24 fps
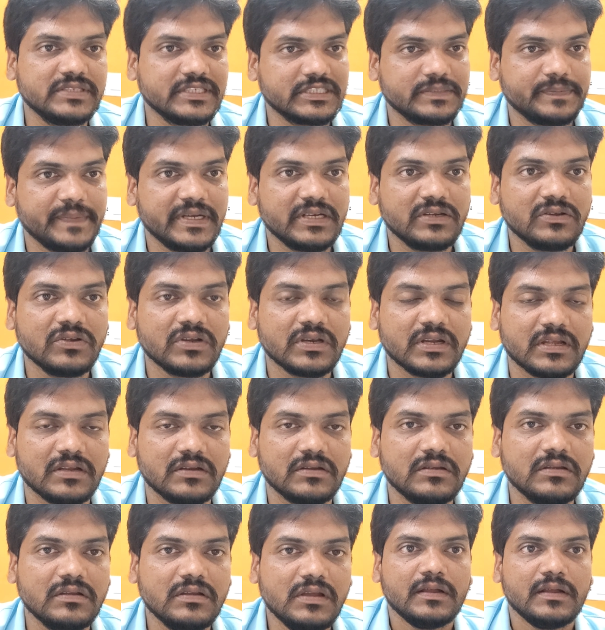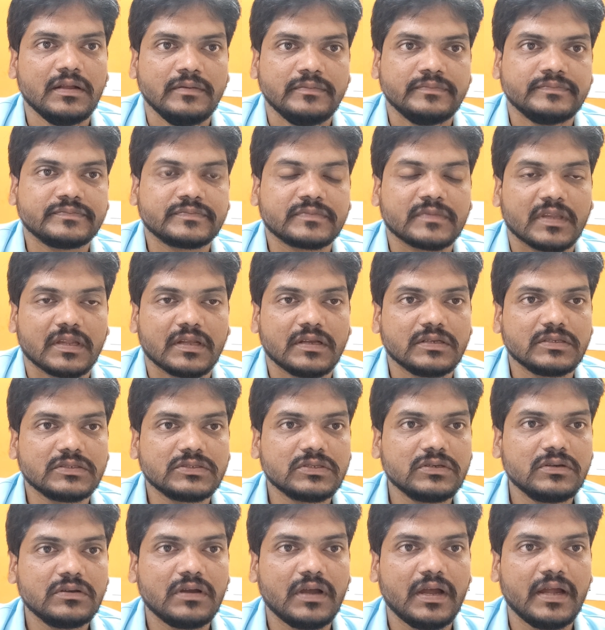టు సిక్స్ పెట్టుకున్నాను
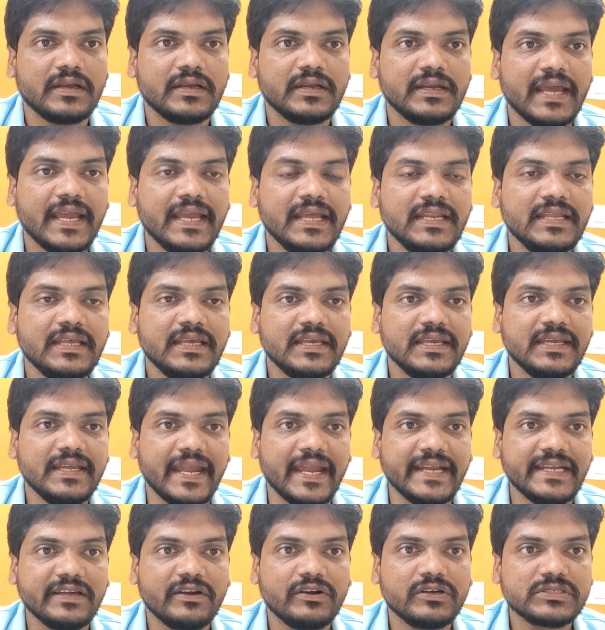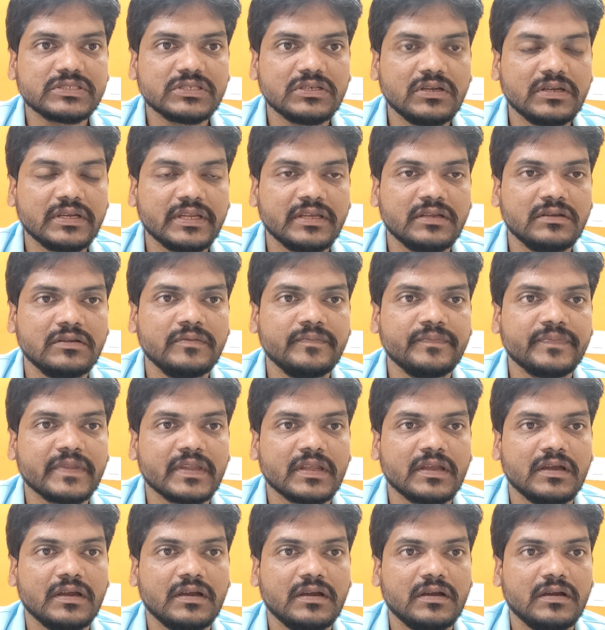సో అండ్ డైలీ ఈ ఎయిట్ అవర్స్లో నేను
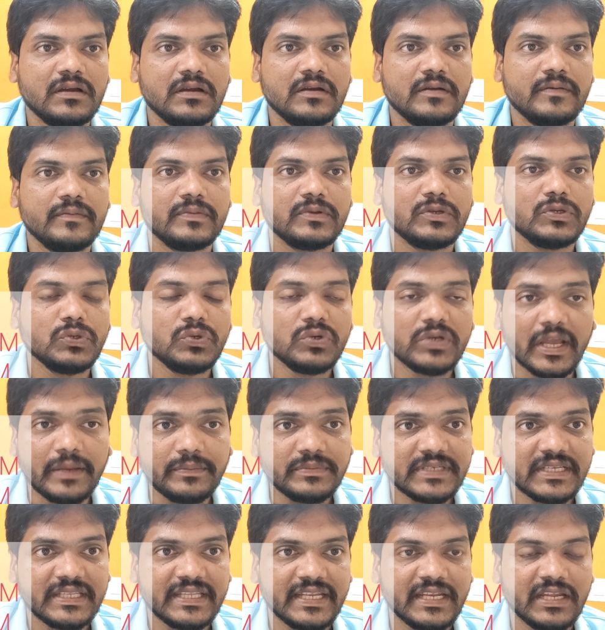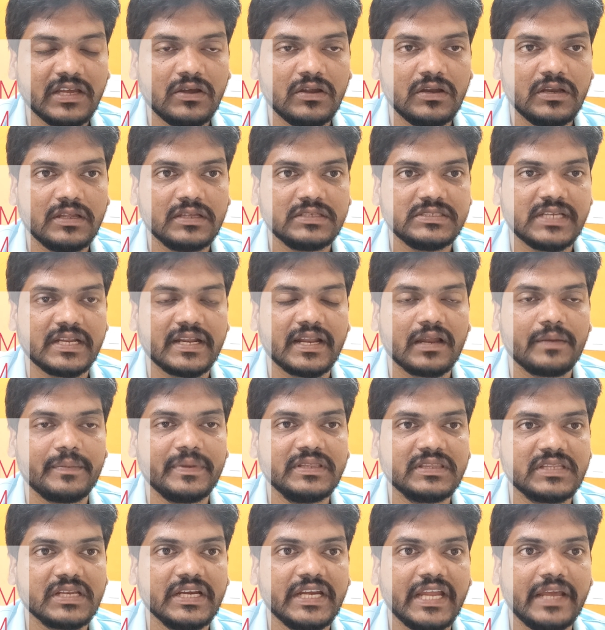టూ టైమ్సే తినేవాడిని జనరల్గా
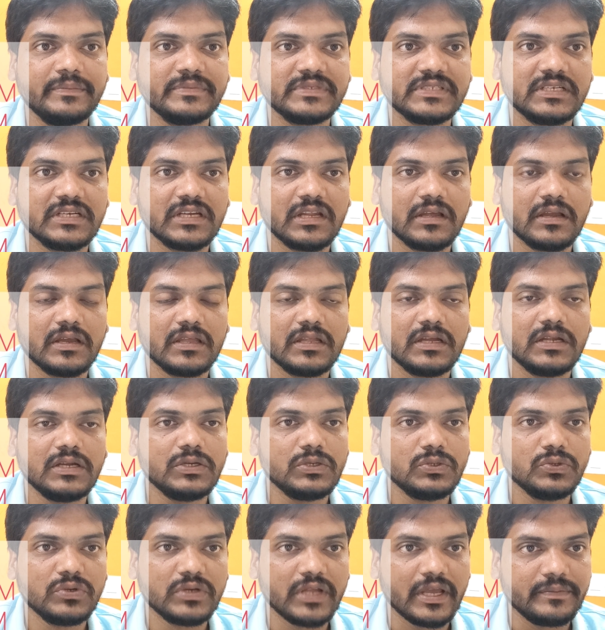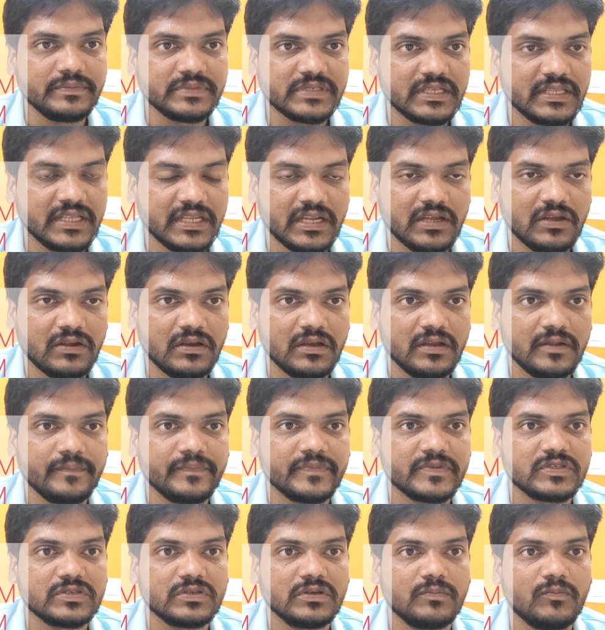మనం త్రీ టైమ్స్ అంటాం కదా టూ టైమ్సే తినేవాడిని
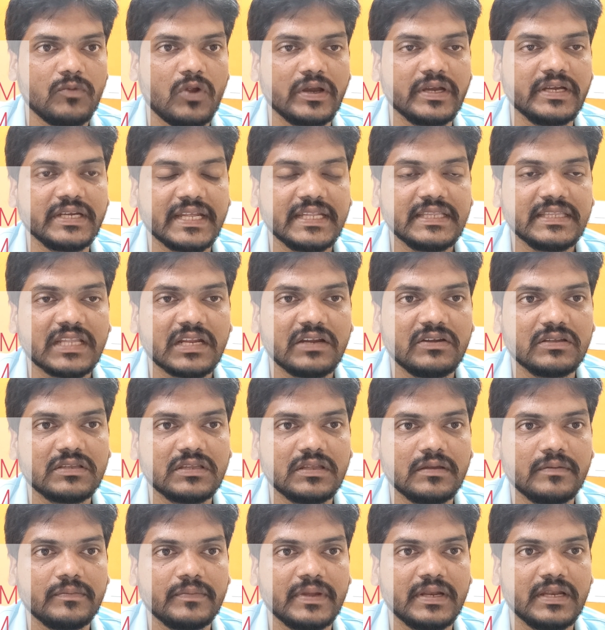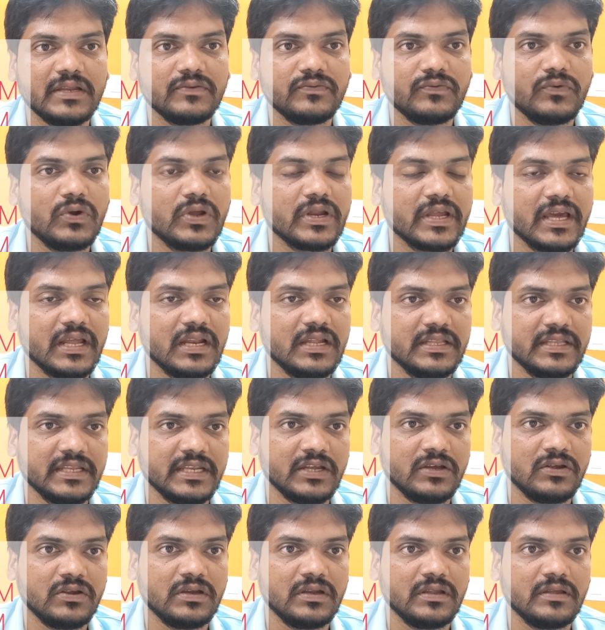సో మార్నింగ్ టెన్ తర్వాత మళ్ళీ ఫోర్కి అలా
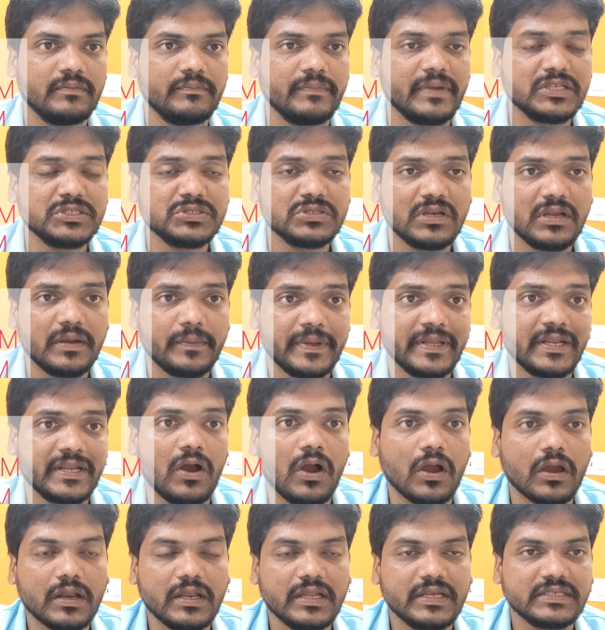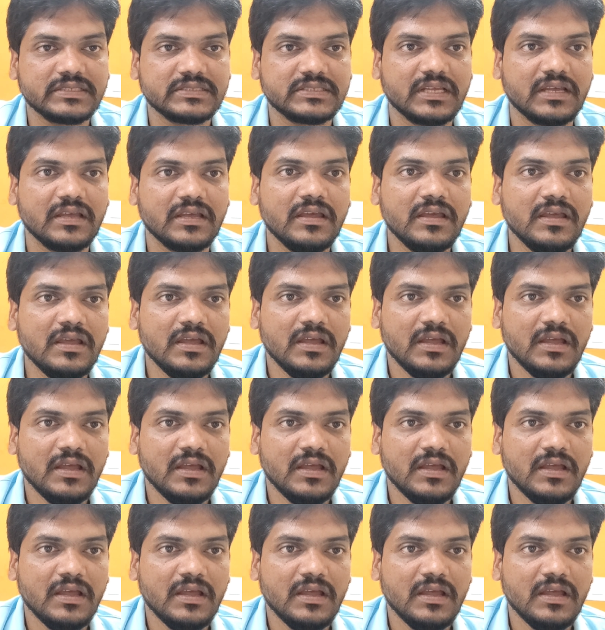తినేవాడిని మధ్యలో ఎప్పుడైనా ఆకలి వేస్తే